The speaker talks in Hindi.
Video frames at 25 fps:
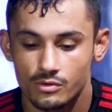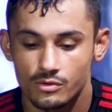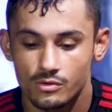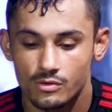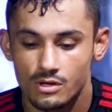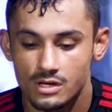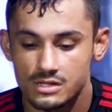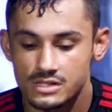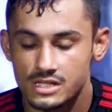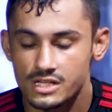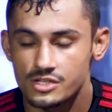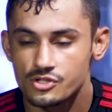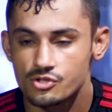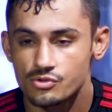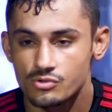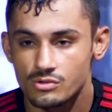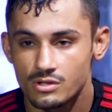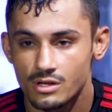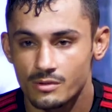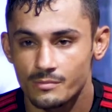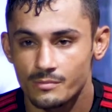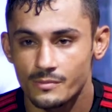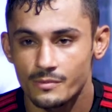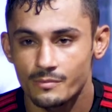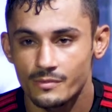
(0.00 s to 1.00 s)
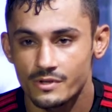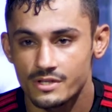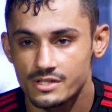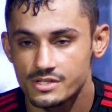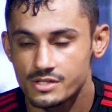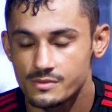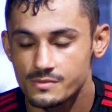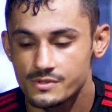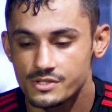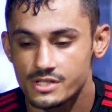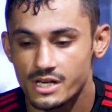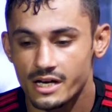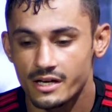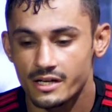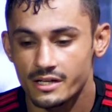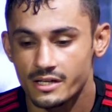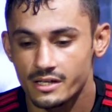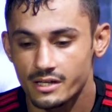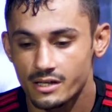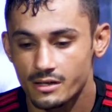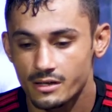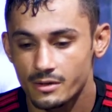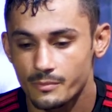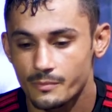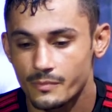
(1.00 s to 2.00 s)
2014 में मैंने जब स्टार्ट
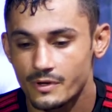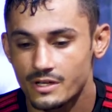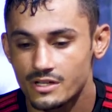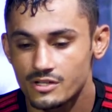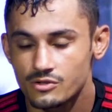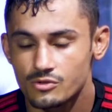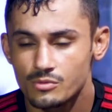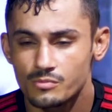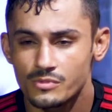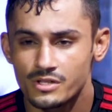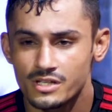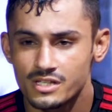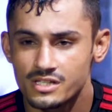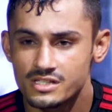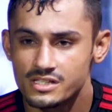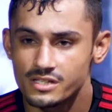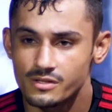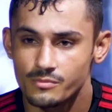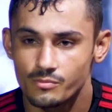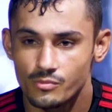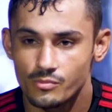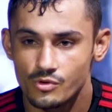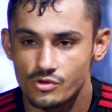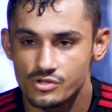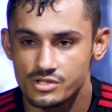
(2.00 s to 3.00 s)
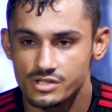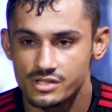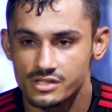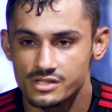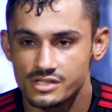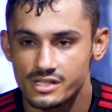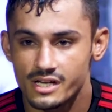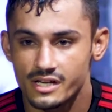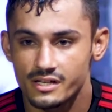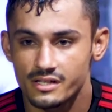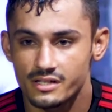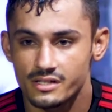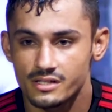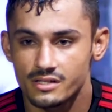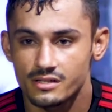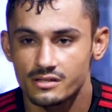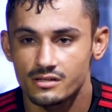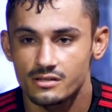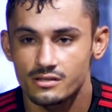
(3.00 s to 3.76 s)
की पहले तो मैंने सिर्फ बॉक्सिंग स्टार्ट की